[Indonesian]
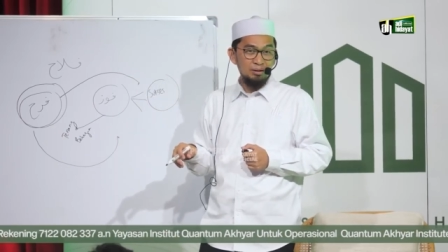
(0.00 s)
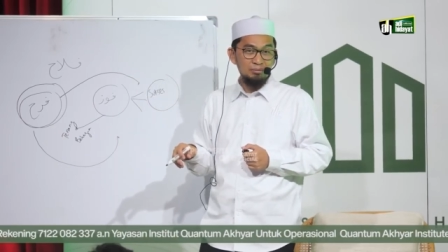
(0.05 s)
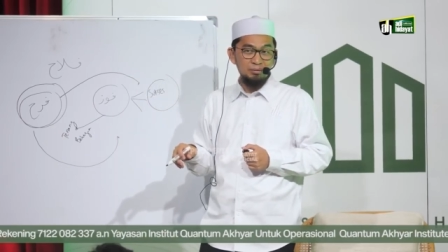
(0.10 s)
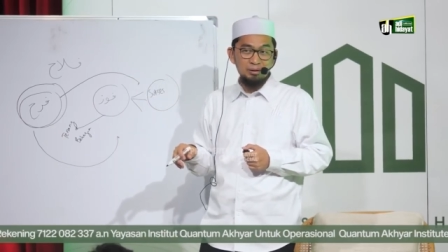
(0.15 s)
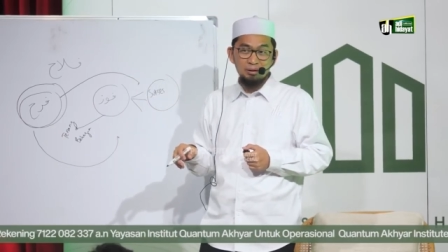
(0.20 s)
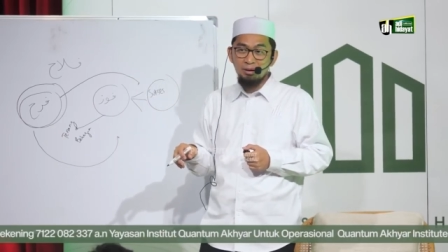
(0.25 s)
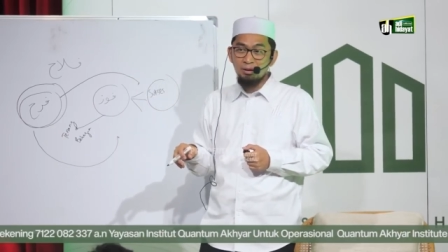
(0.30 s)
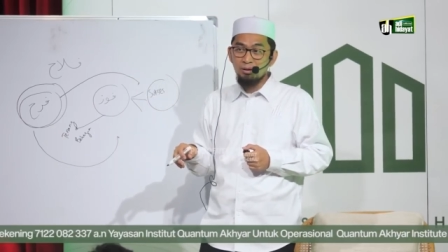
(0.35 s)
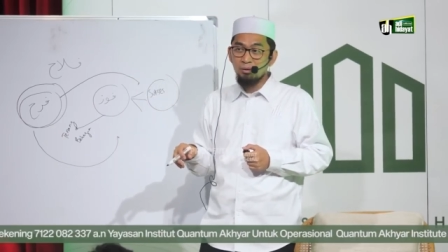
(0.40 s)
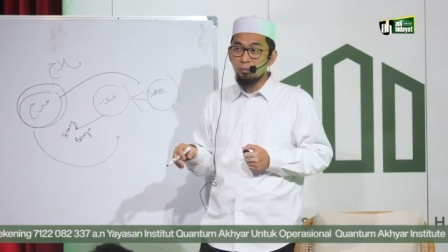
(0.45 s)

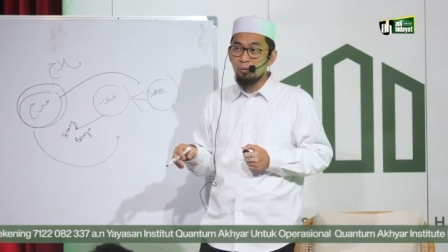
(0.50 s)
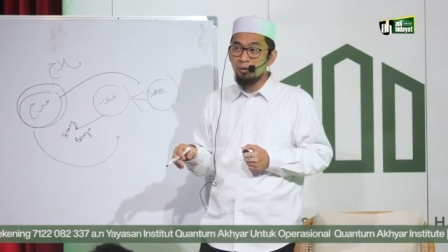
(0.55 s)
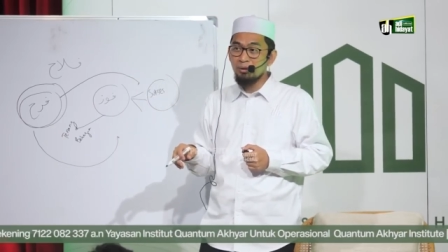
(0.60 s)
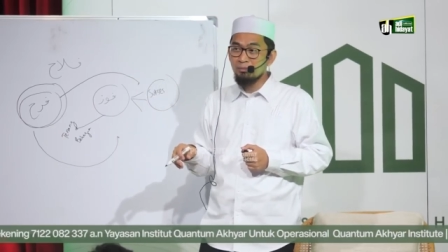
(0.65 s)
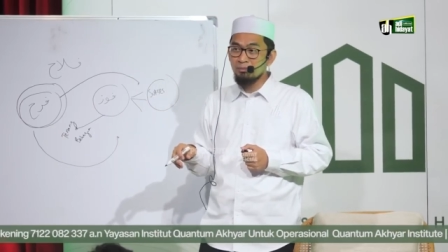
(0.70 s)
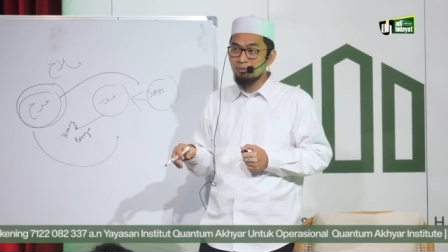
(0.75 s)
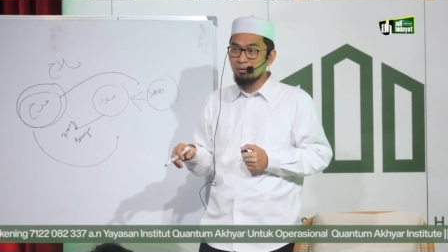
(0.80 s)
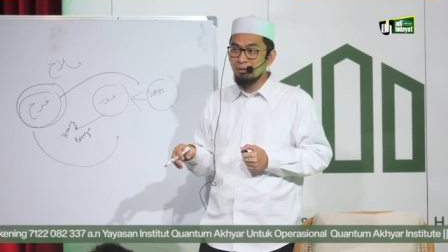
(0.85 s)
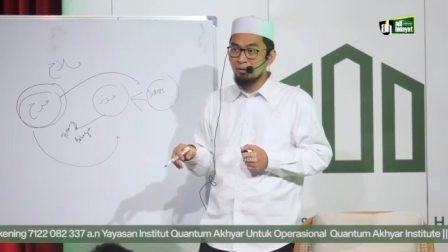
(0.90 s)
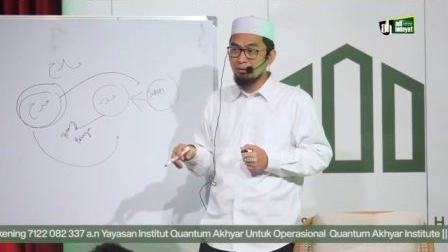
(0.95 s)
Farah
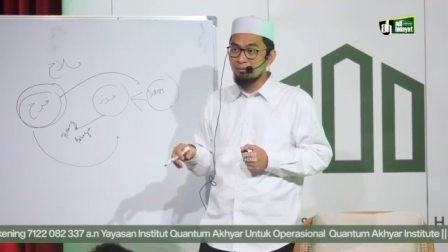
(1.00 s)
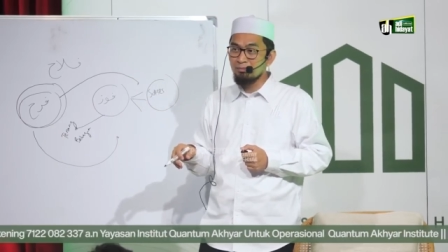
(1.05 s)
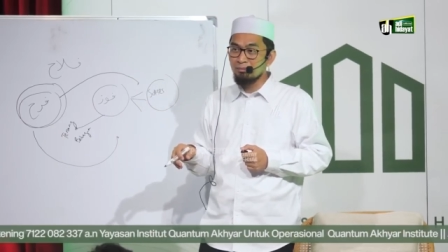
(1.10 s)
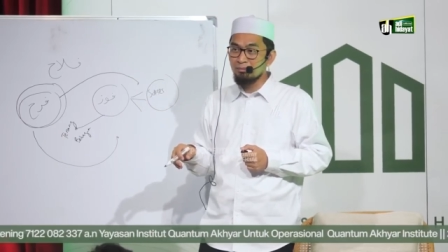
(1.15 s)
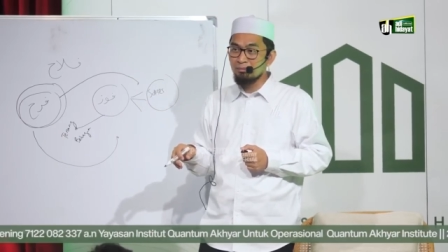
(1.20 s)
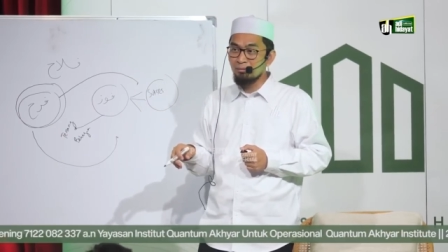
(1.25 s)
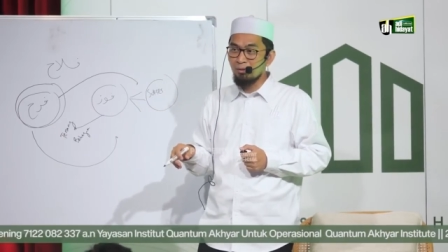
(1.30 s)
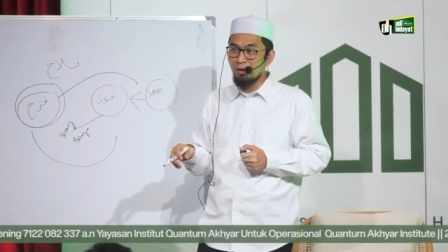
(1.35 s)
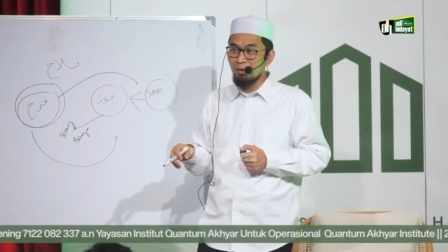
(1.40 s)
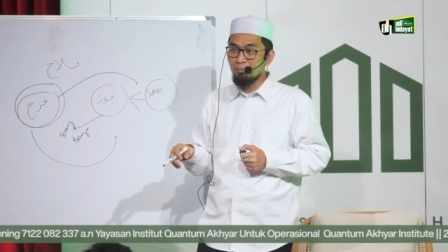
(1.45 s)
Queen, ya kan?
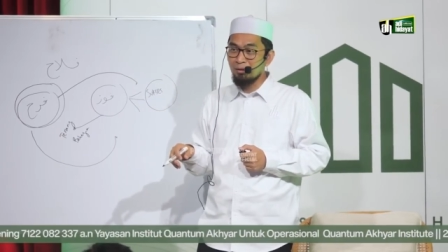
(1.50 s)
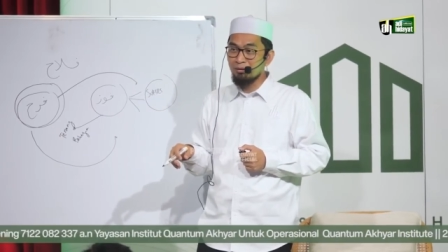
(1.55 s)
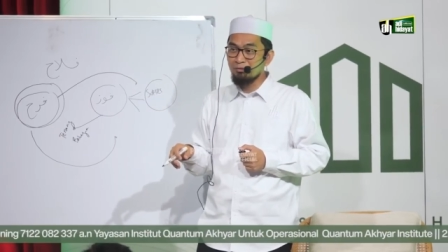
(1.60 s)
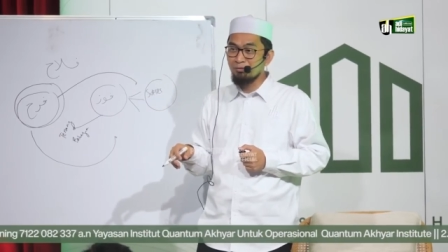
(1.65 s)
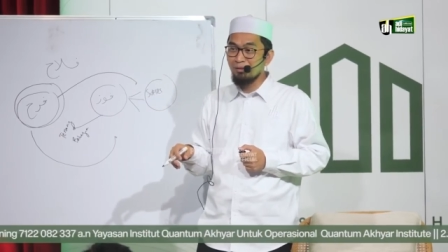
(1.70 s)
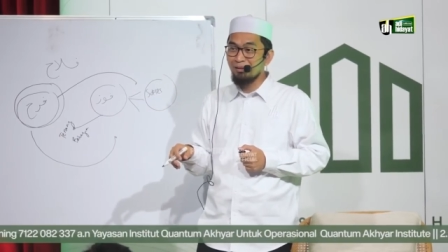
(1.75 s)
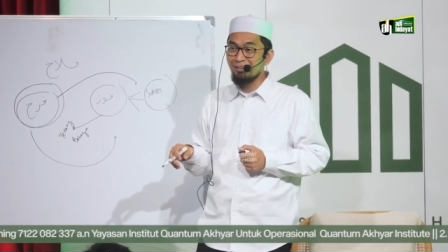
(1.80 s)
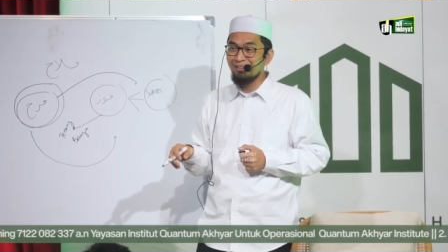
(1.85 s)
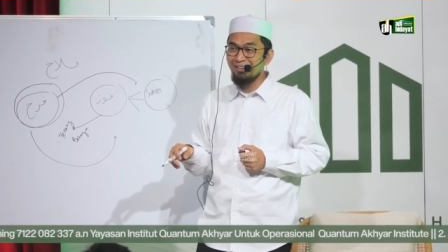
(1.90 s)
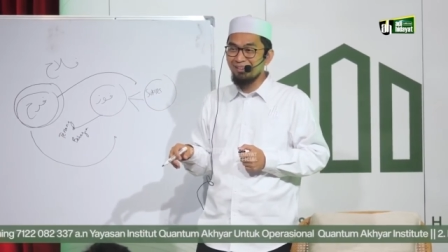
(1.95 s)
Muhammad
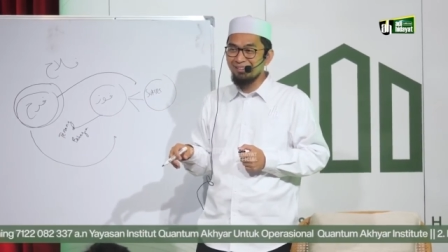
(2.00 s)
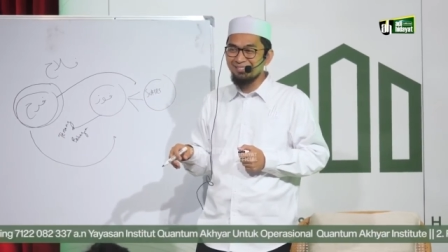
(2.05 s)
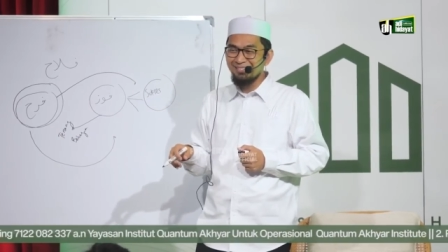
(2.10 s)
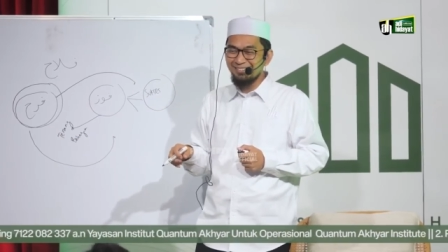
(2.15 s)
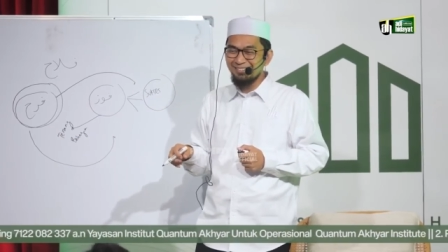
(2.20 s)
Farhan.